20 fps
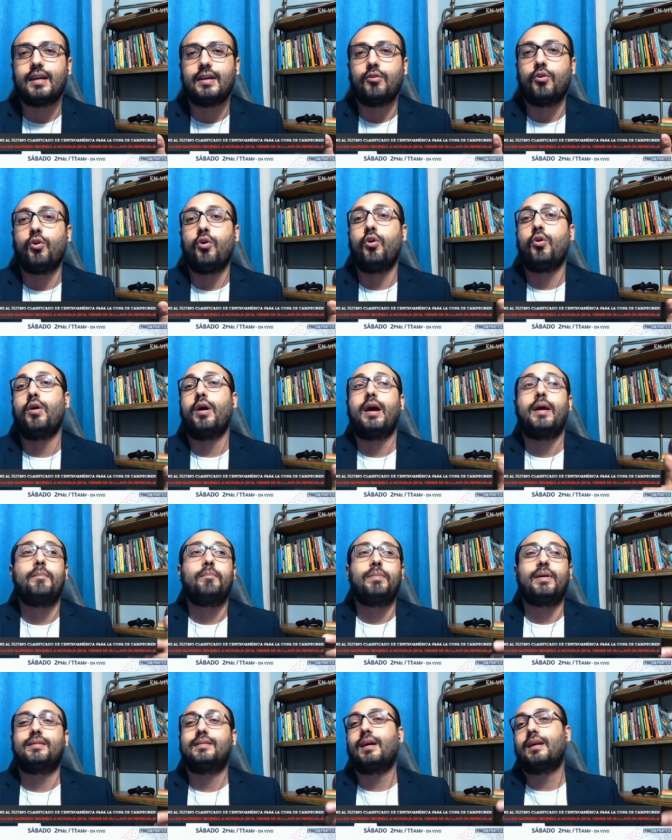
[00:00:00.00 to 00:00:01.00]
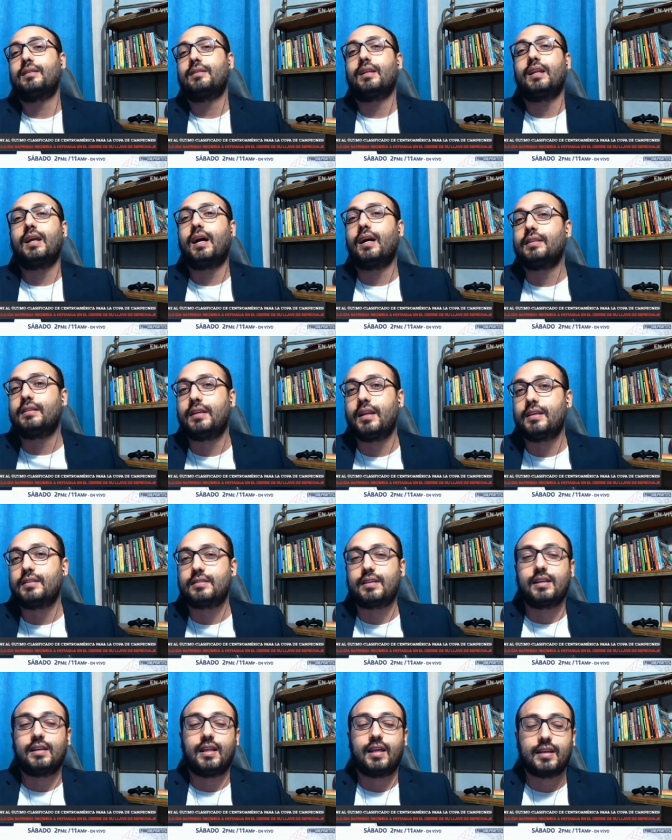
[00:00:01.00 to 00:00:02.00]
eh, o empatar 3 a
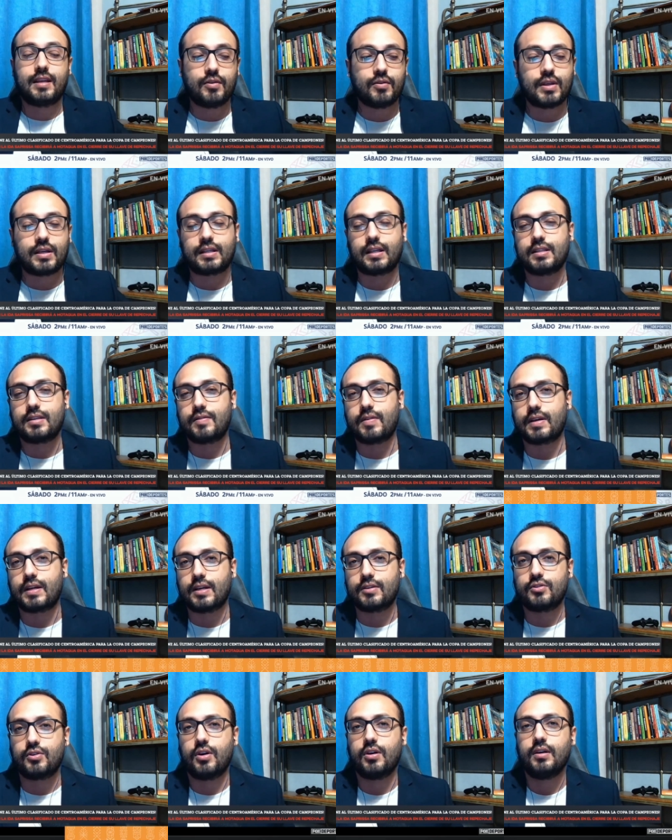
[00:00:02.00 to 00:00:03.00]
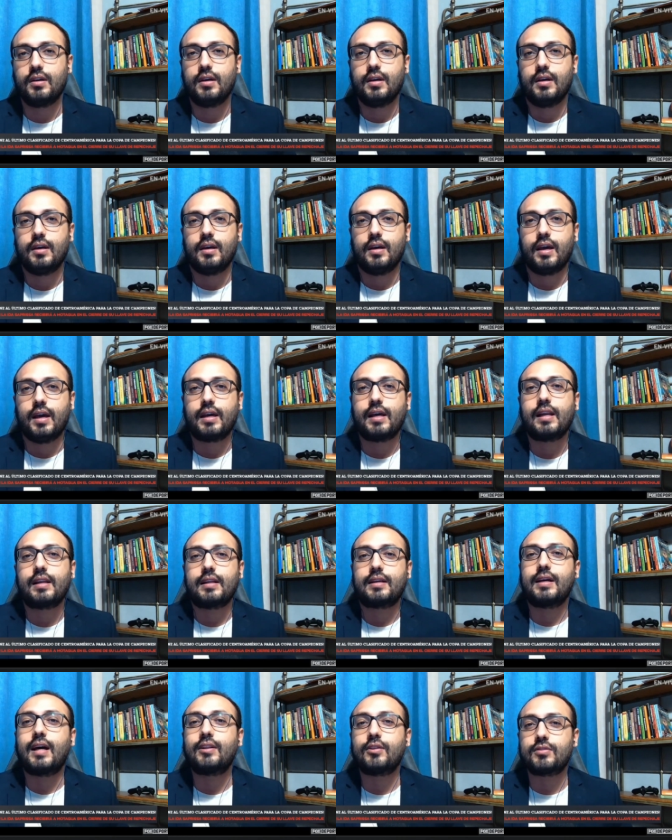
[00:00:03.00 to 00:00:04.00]
3, que le daría una clasificación
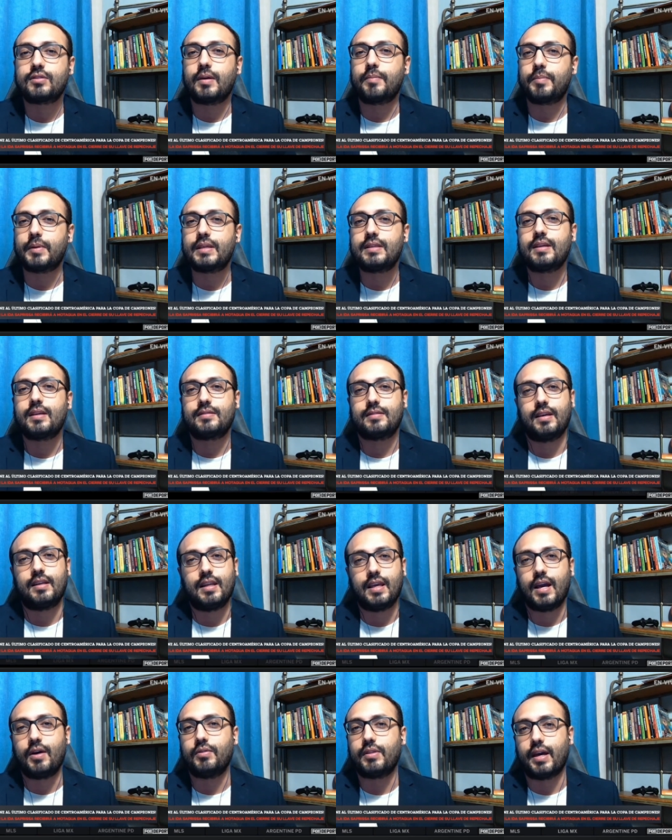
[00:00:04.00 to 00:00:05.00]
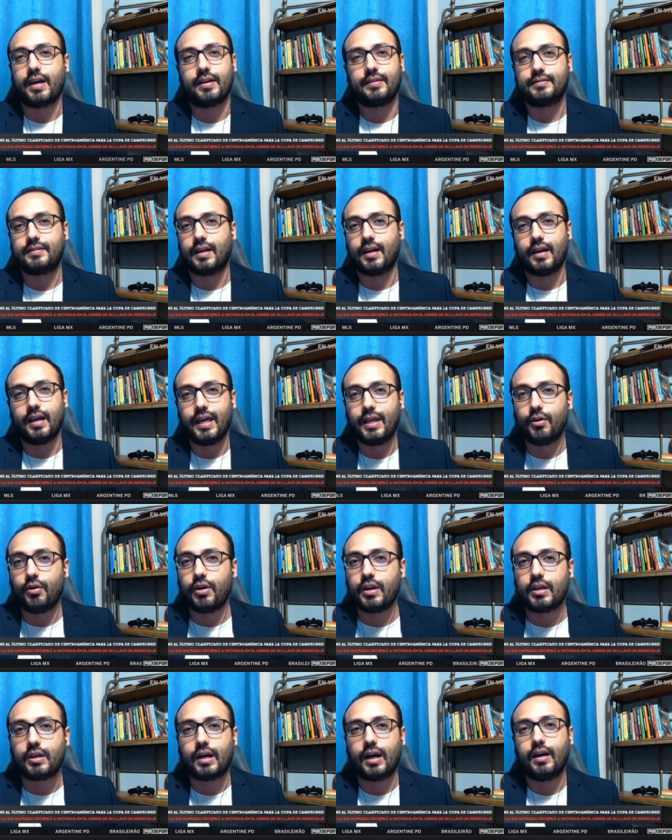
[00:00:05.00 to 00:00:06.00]
en el Ricardo Saprisa, sería una gesta
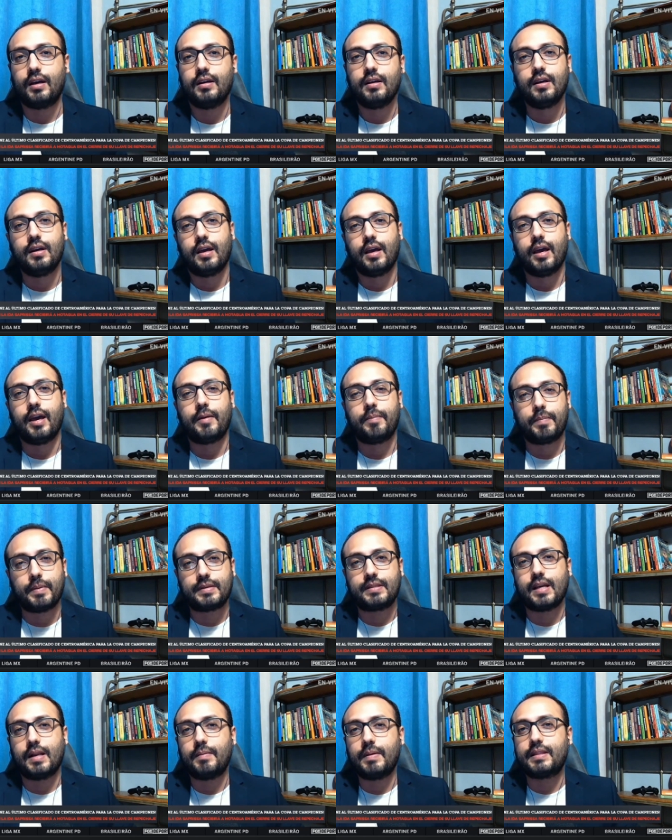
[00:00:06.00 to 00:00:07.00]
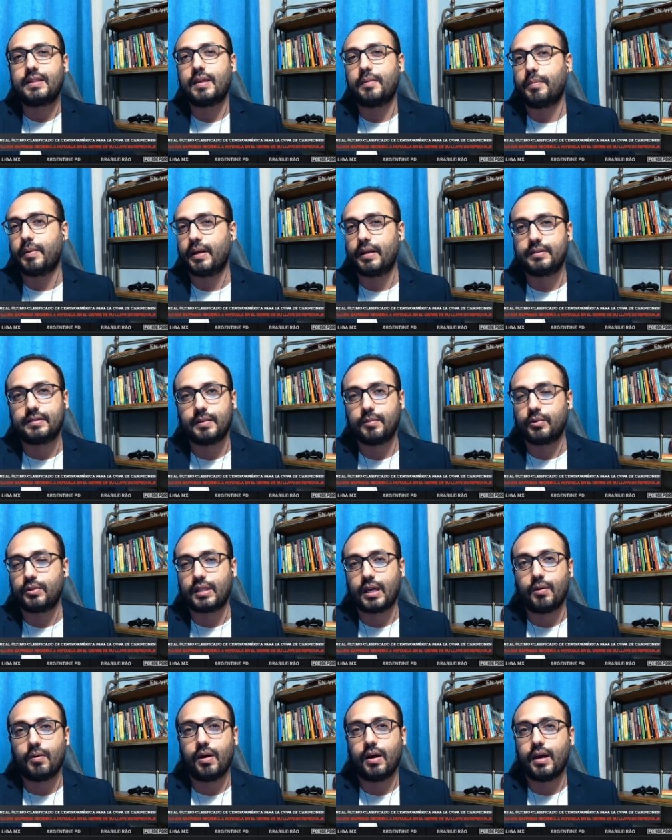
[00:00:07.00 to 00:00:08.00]
heroica, especialmente para
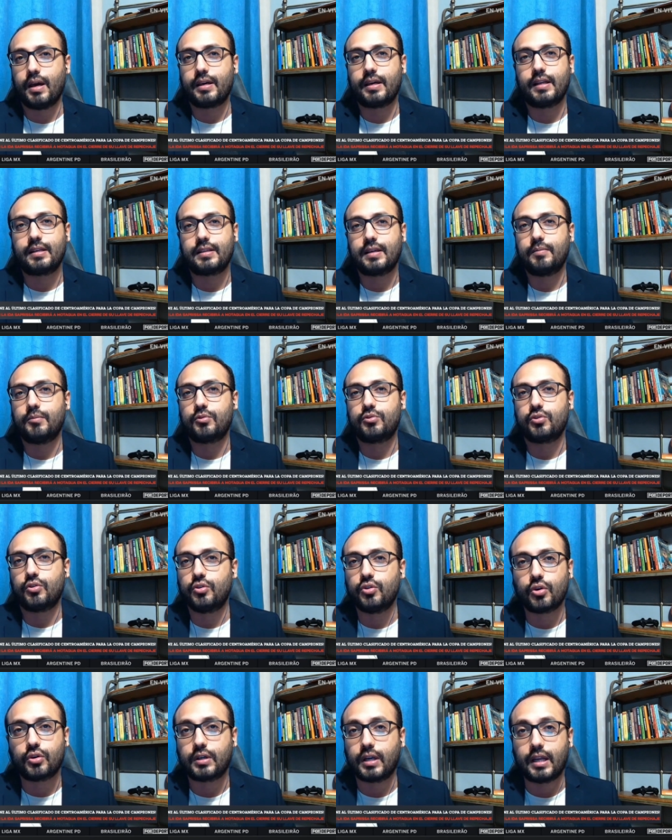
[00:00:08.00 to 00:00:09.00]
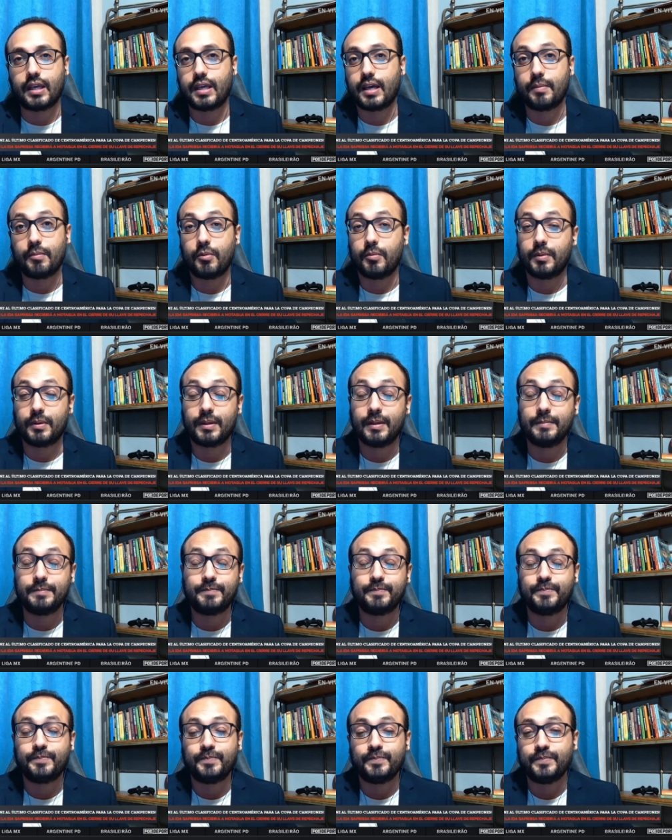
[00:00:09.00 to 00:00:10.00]
este Motagua en el que muchos no creíamos,
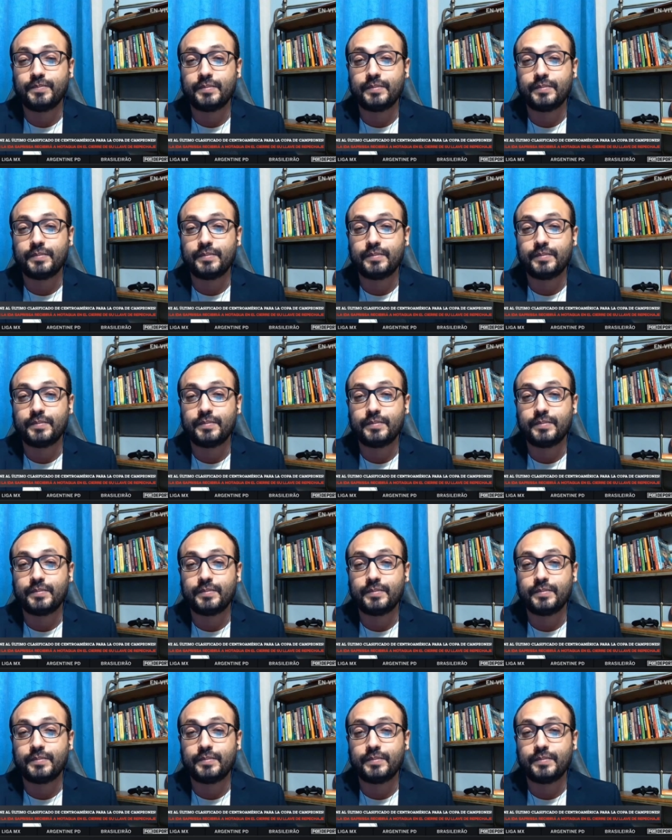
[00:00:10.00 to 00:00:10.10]
¿verdad?